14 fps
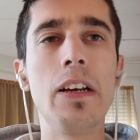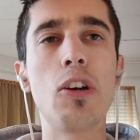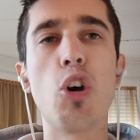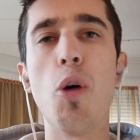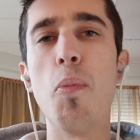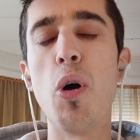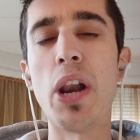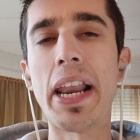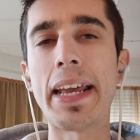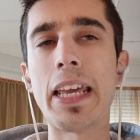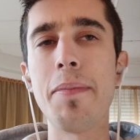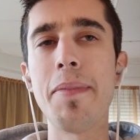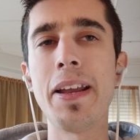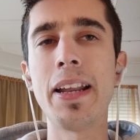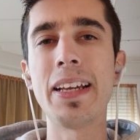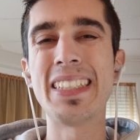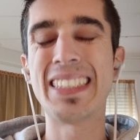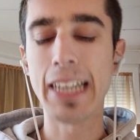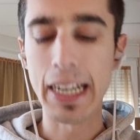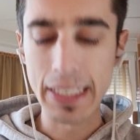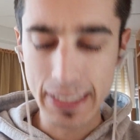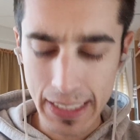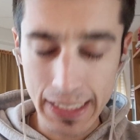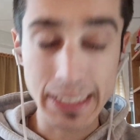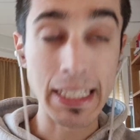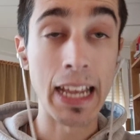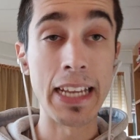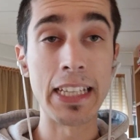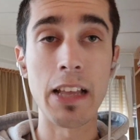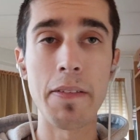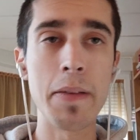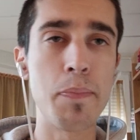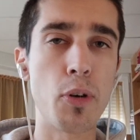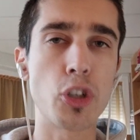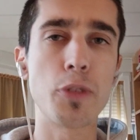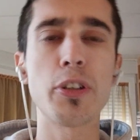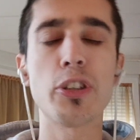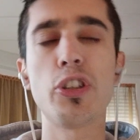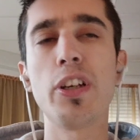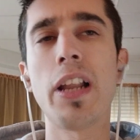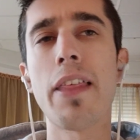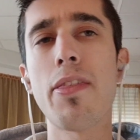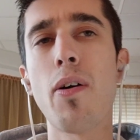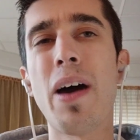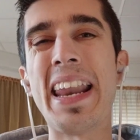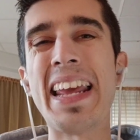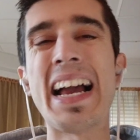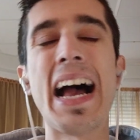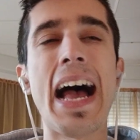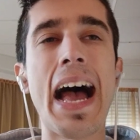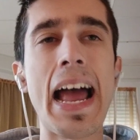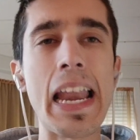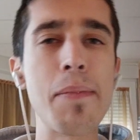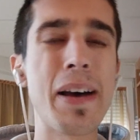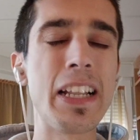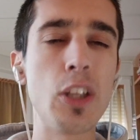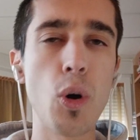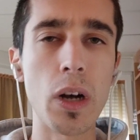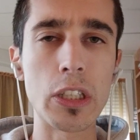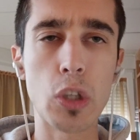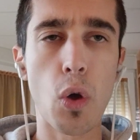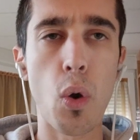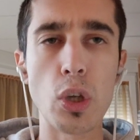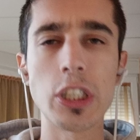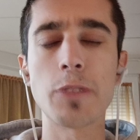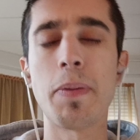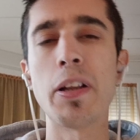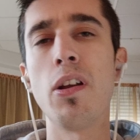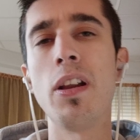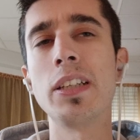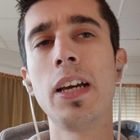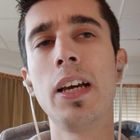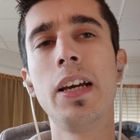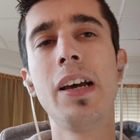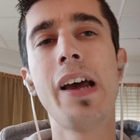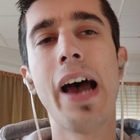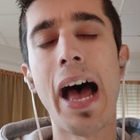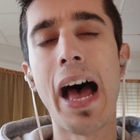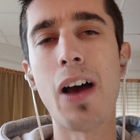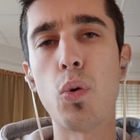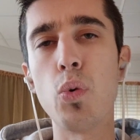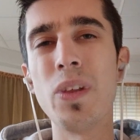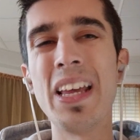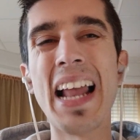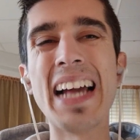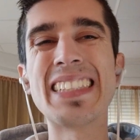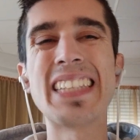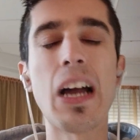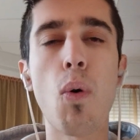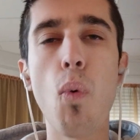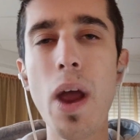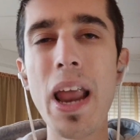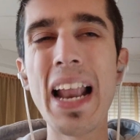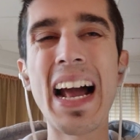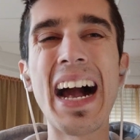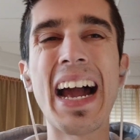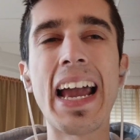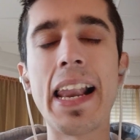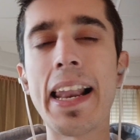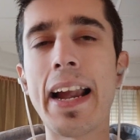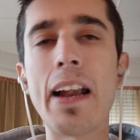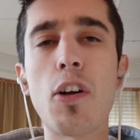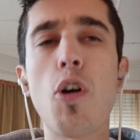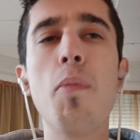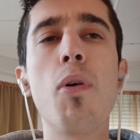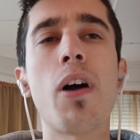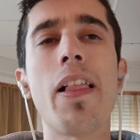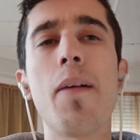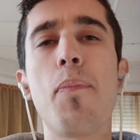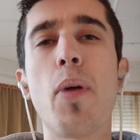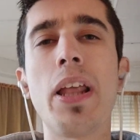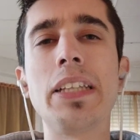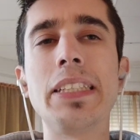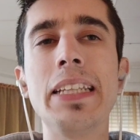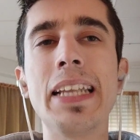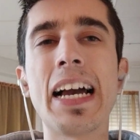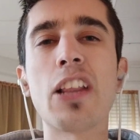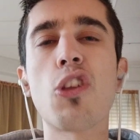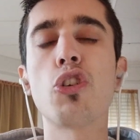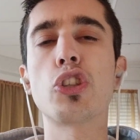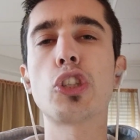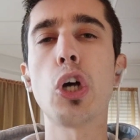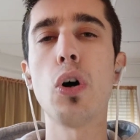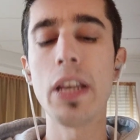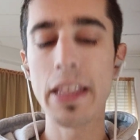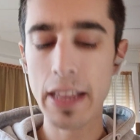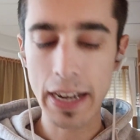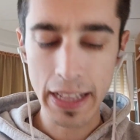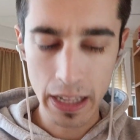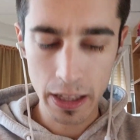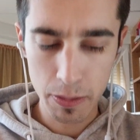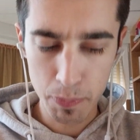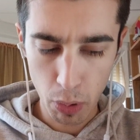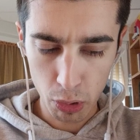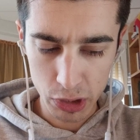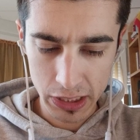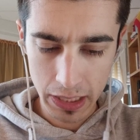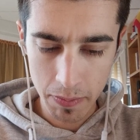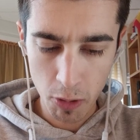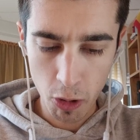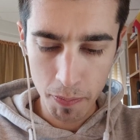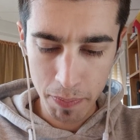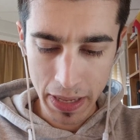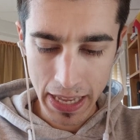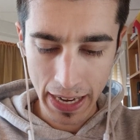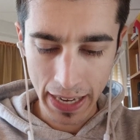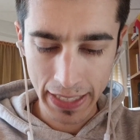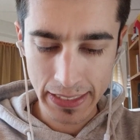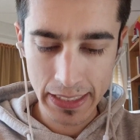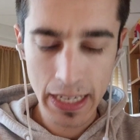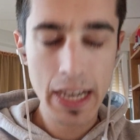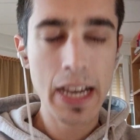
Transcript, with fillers: como el régimen sanchista y también, por supuesto, Ignacio Garriga animando a todos los españoles a acudir a esa huelga general convocada por el sindicato Solidaridad próximo viernes